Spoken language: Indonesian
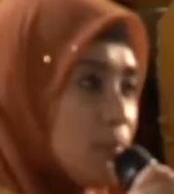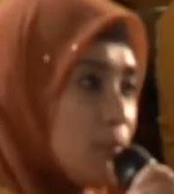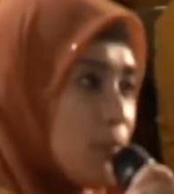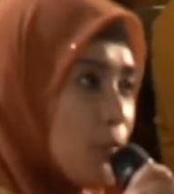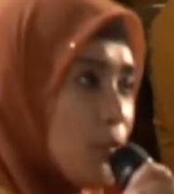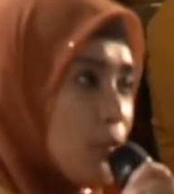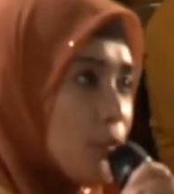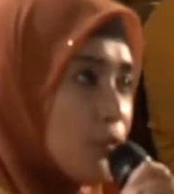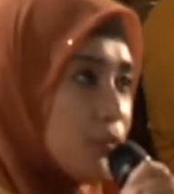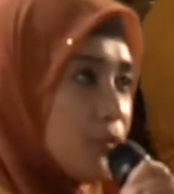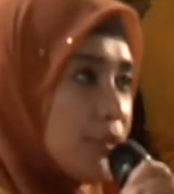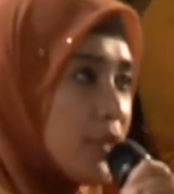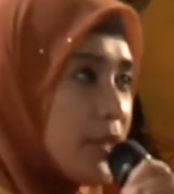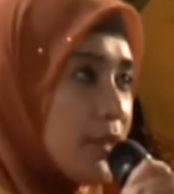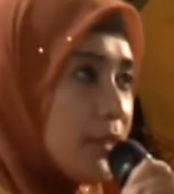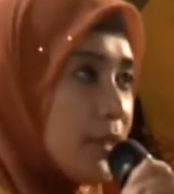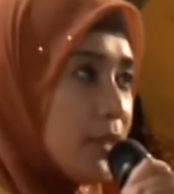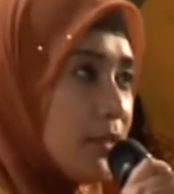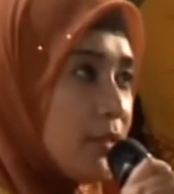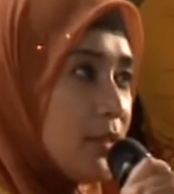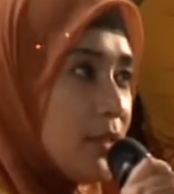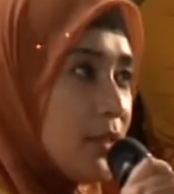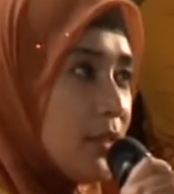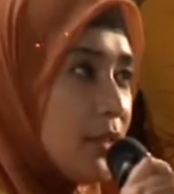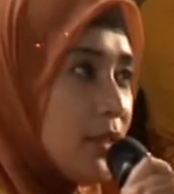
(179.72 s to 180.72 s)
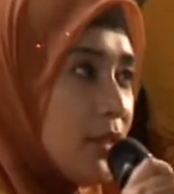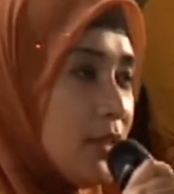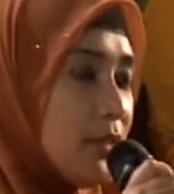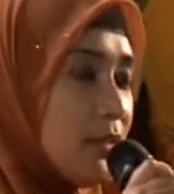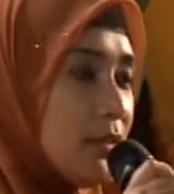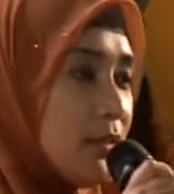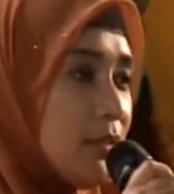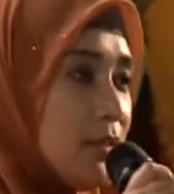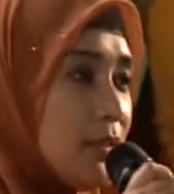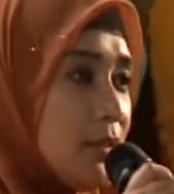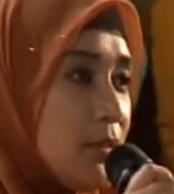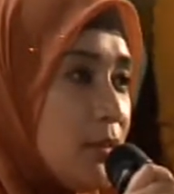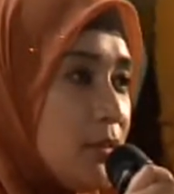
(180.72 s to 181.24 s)
mau saya
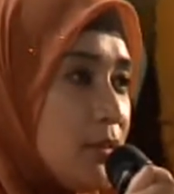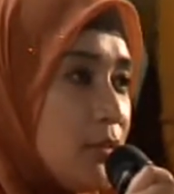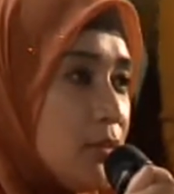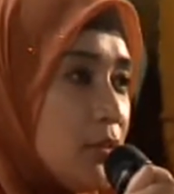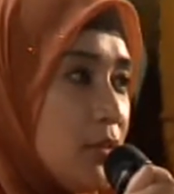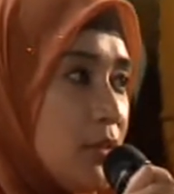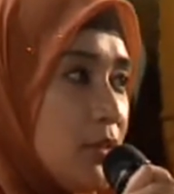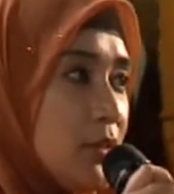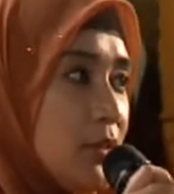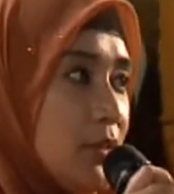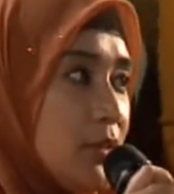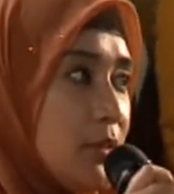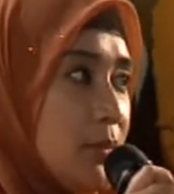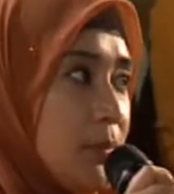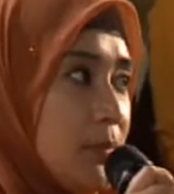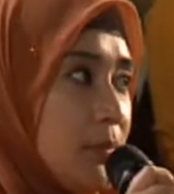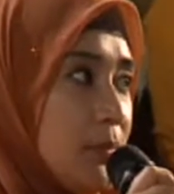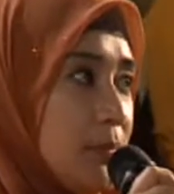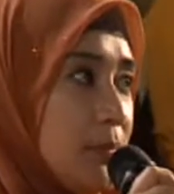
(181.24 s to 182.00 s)
tanyakan uh, uh,